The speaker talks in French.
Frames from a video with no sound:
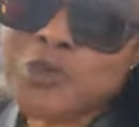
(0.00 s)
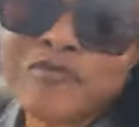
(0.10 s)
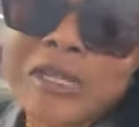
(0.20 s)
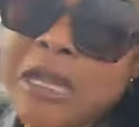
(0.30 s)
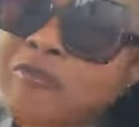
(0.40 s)
Je
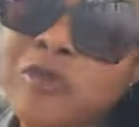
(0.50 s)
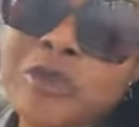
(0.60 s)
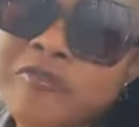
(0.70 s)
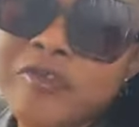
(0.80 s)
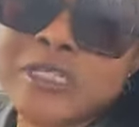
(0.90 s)
souffre dans
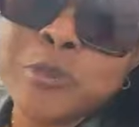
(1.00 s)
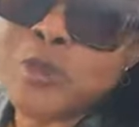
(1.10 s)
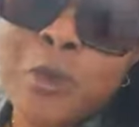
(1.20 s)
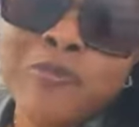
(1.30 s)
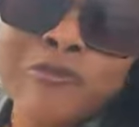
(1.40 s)
votre
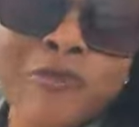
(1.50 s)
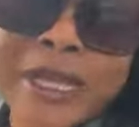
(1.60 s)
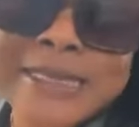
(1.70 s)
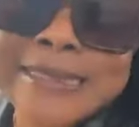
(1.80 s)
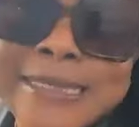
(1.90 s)
Facebook comme vous
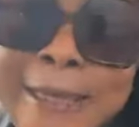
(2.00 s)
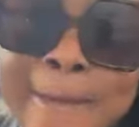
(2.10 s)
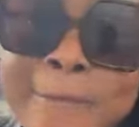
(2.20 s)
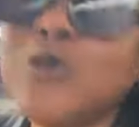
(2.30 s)
voyez ici.